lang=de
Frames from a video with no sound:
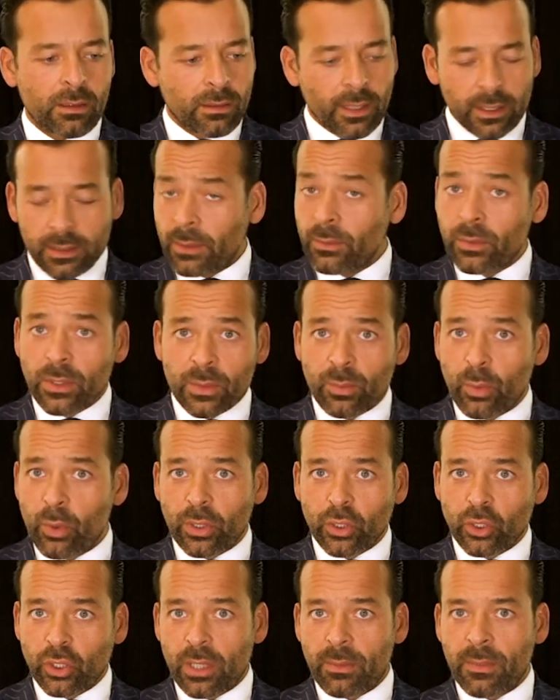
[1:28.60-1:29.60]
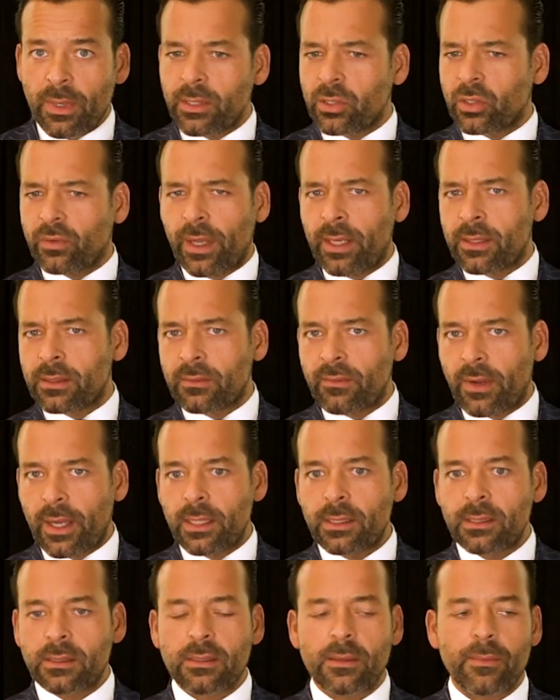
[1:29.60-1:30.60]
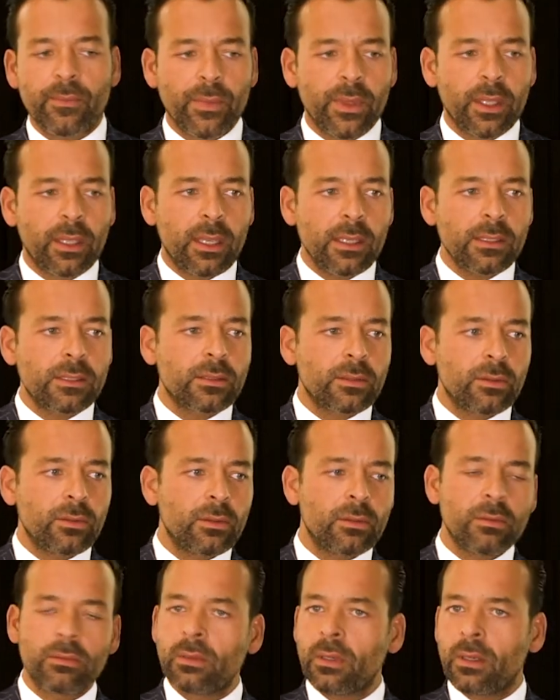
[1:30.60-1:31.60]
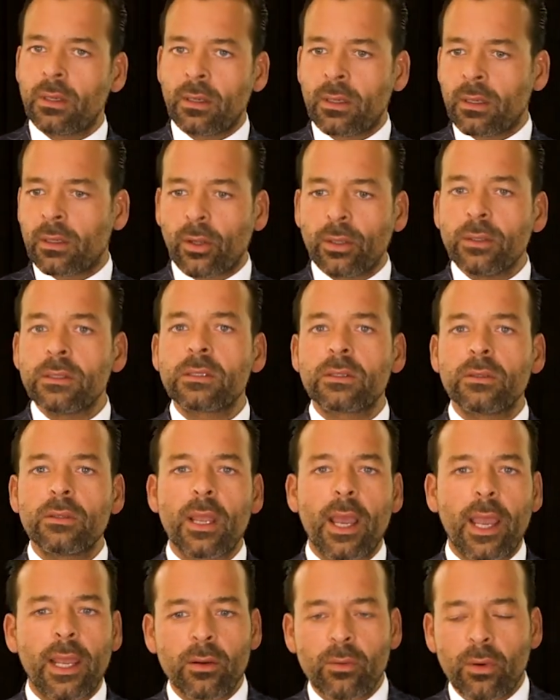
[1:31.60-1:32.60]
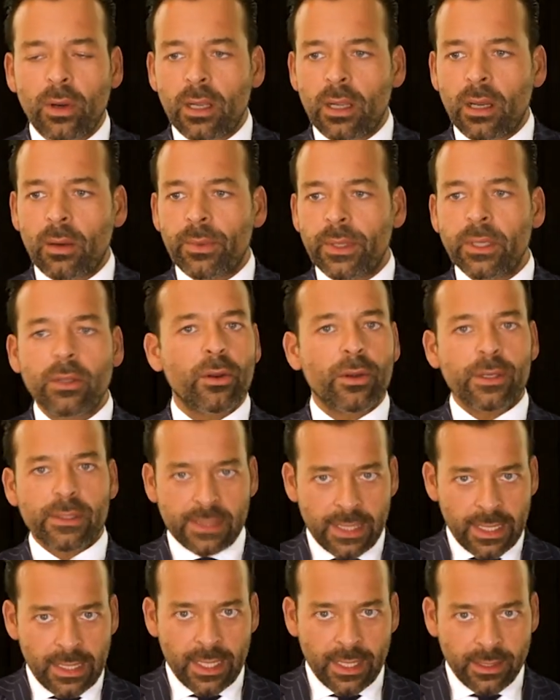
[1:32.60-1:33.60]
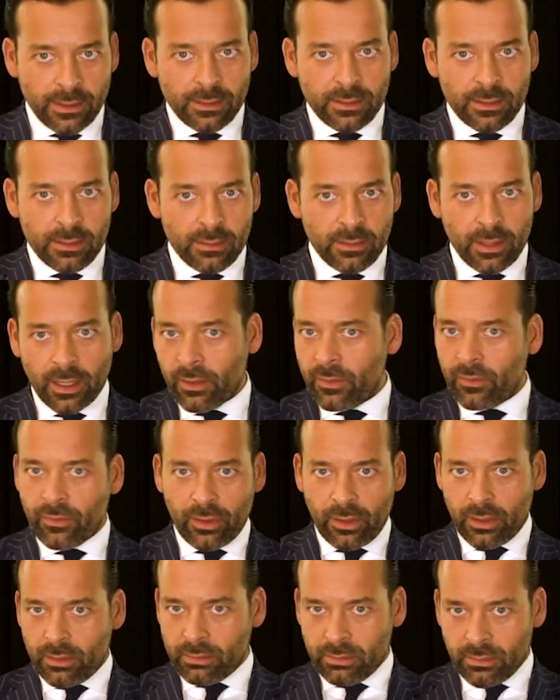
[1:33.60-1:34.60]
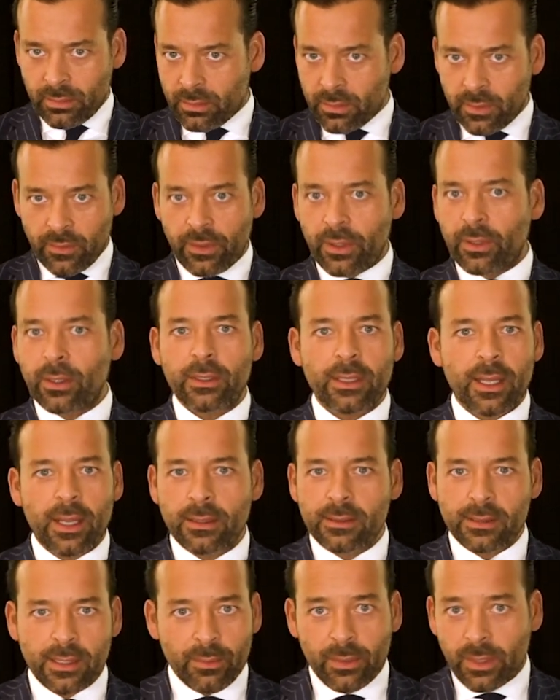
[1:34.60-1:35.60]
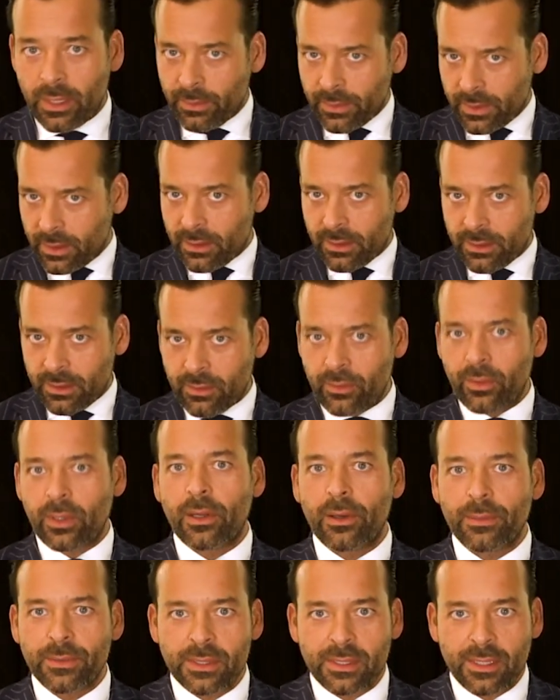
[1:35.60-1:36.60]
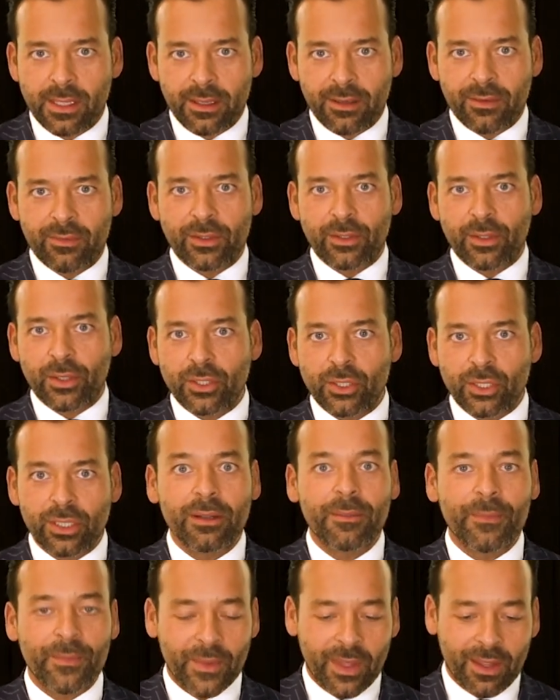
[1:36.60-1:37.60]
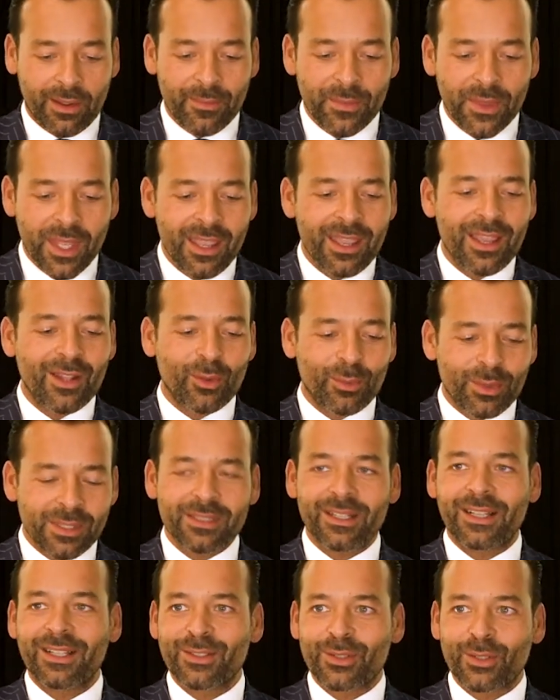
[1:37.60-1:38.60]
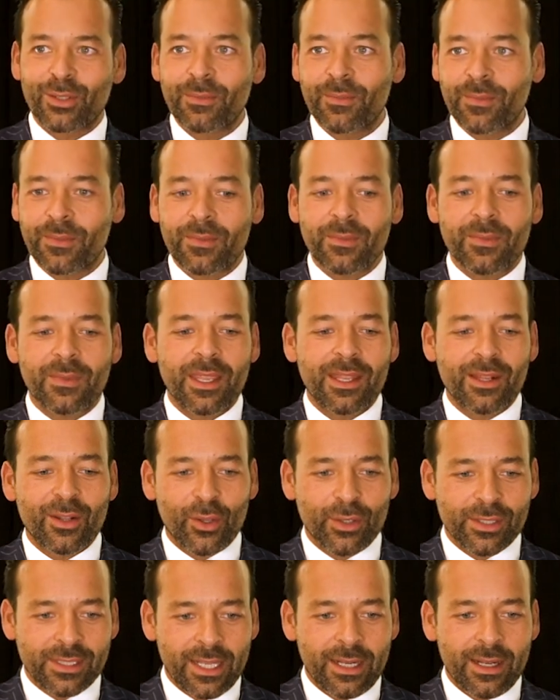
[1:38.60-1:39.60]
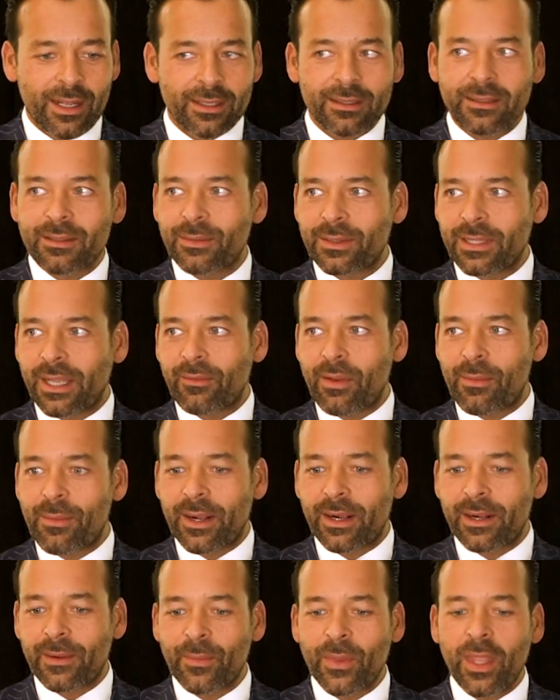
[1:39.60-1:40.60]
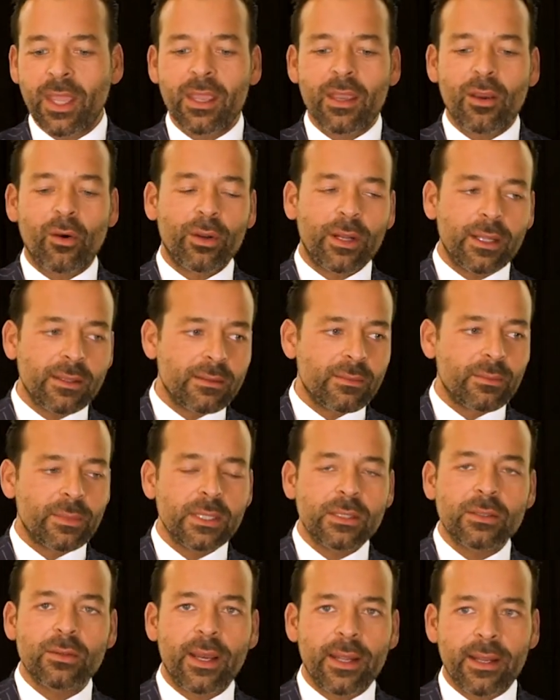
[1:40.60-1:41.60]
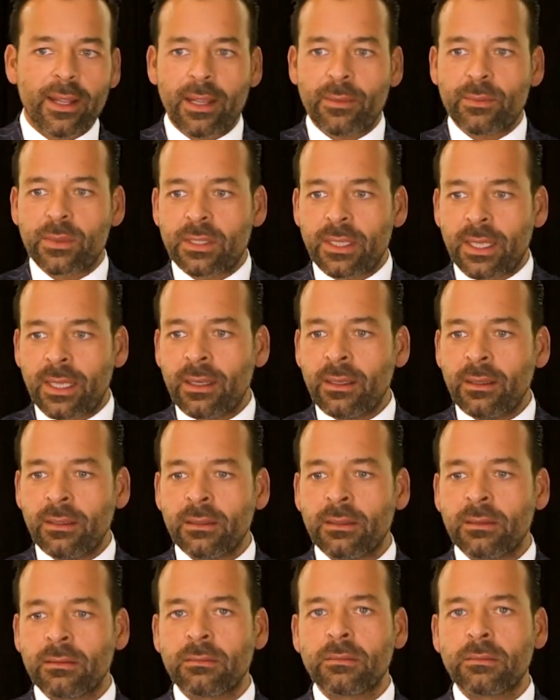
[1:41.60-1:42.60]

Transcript: nachdem du das Buch geschrieben hast, Schwäne sind weiß, gehst du, gönnst du dir einen Urlaub in Neuseeland, ja, vor 400 Jahren sehr beliebtes Urlaubsziel für Deutsche. Ja. Du bist also in Neuseeland, sagen wir mal, und dann bist du an einem See,